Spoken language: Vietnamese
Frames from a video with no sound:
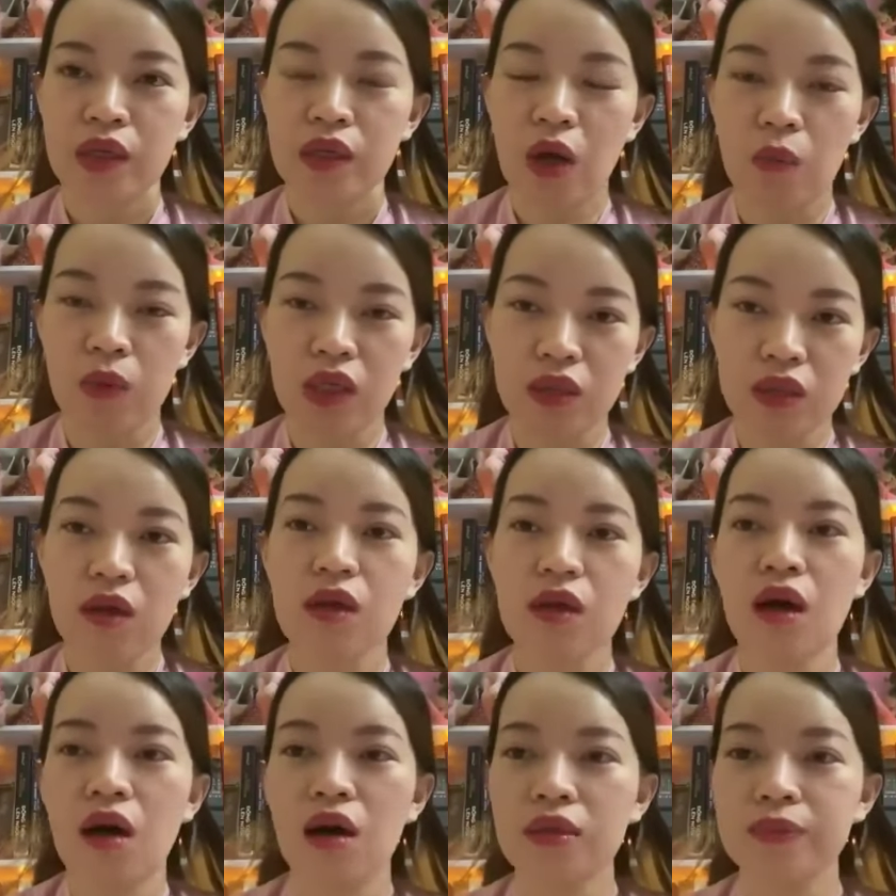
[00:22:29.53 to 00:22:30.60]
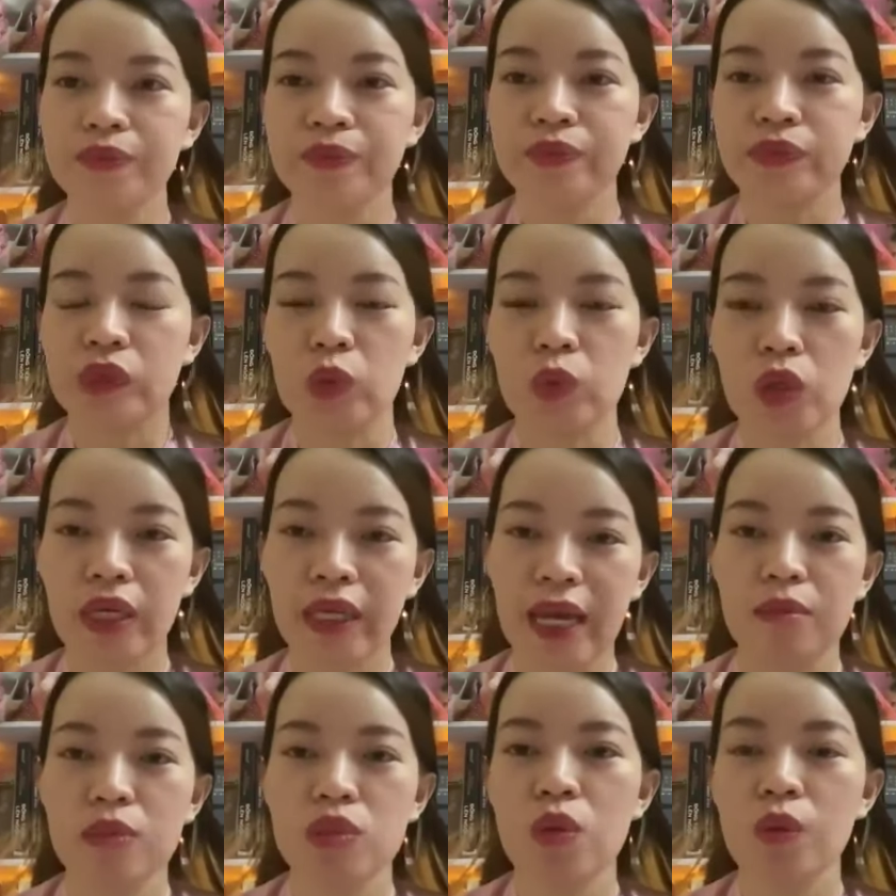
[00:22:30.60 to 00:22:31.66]
động lực rất lớn ừ, đúng rồi
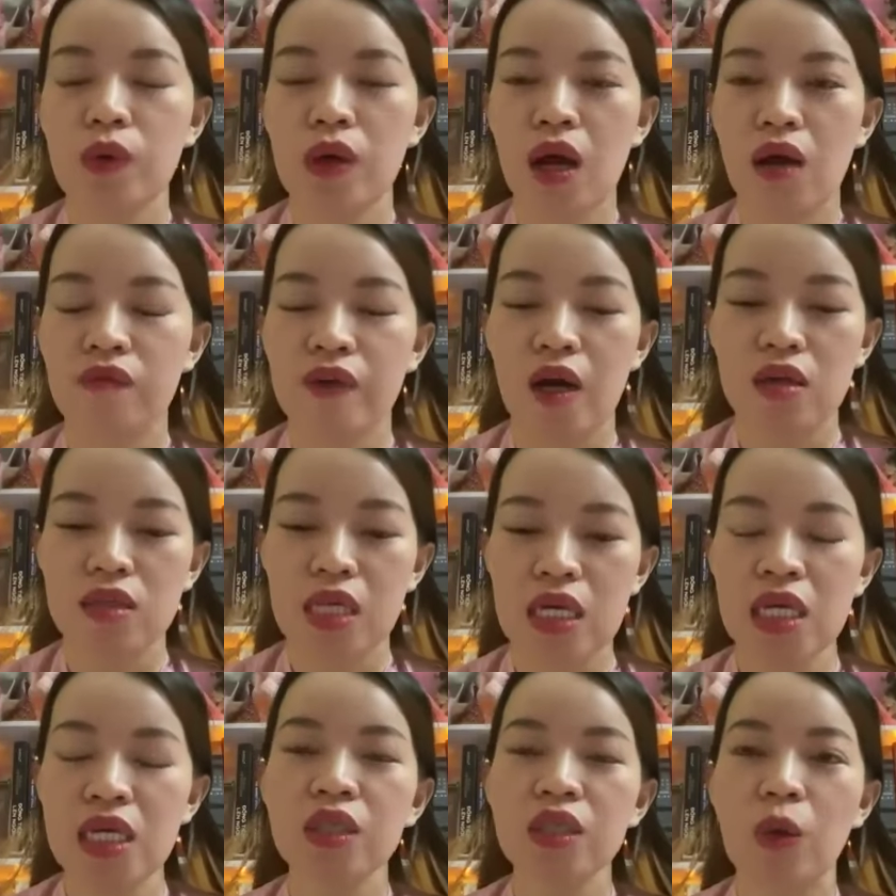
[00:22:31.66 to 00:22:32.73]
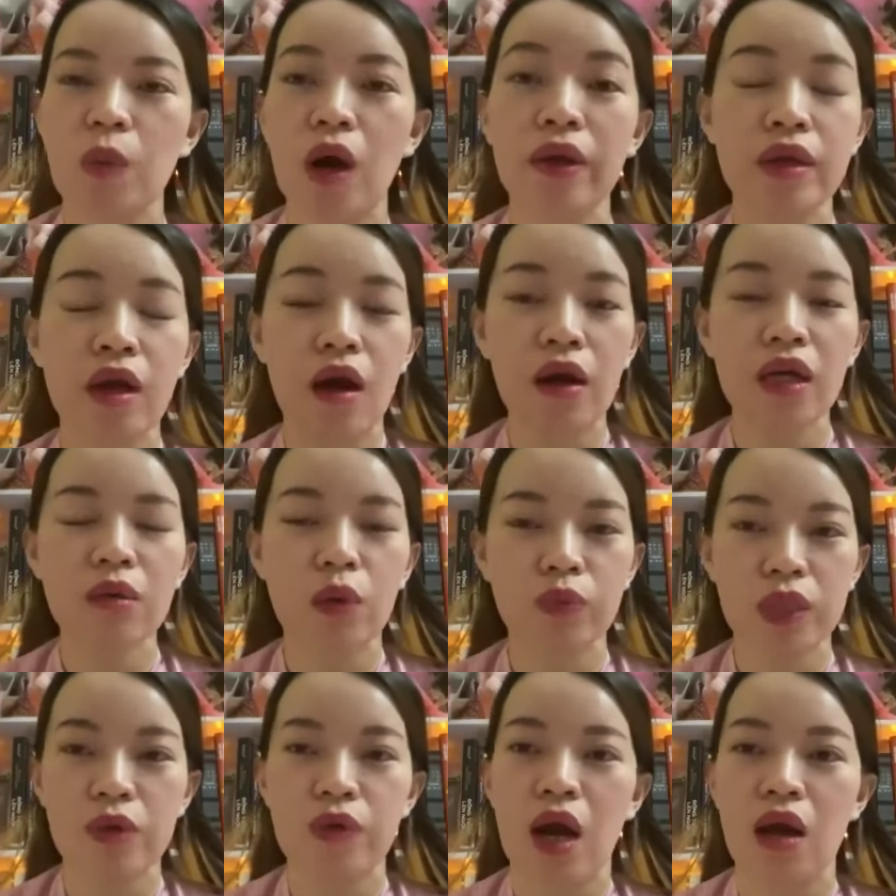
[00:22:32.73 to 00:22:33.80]
cảm xúc của họ và họ sẽ liên tục họ nhớ đến mục
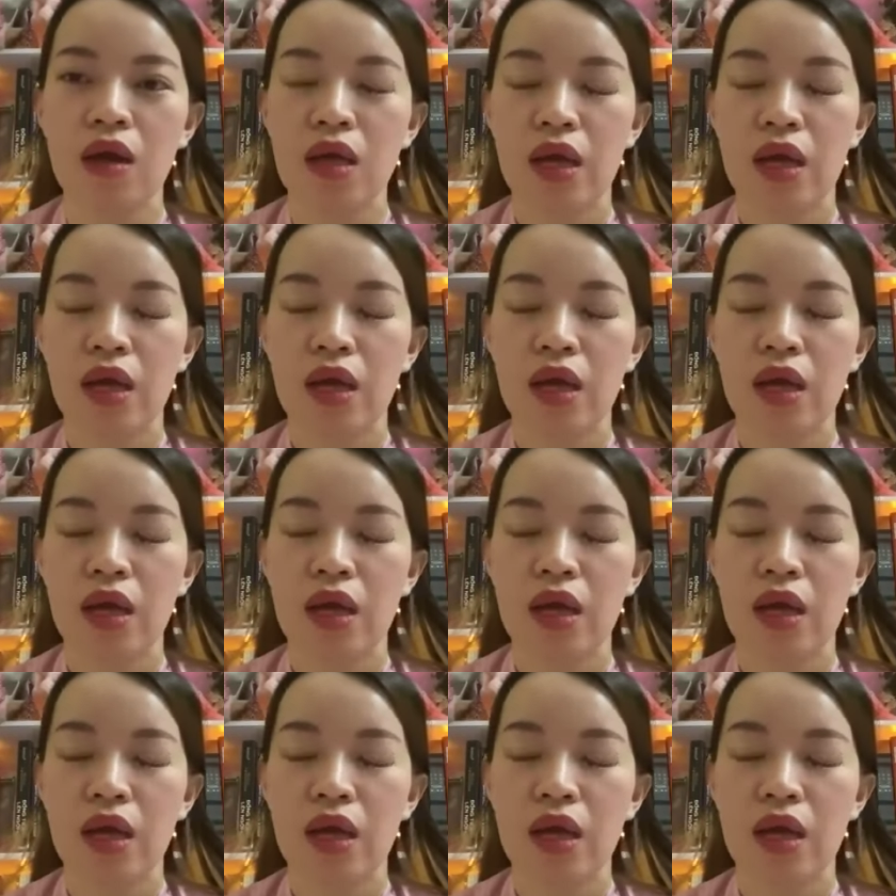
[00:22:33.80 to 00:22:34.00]
tiêu đó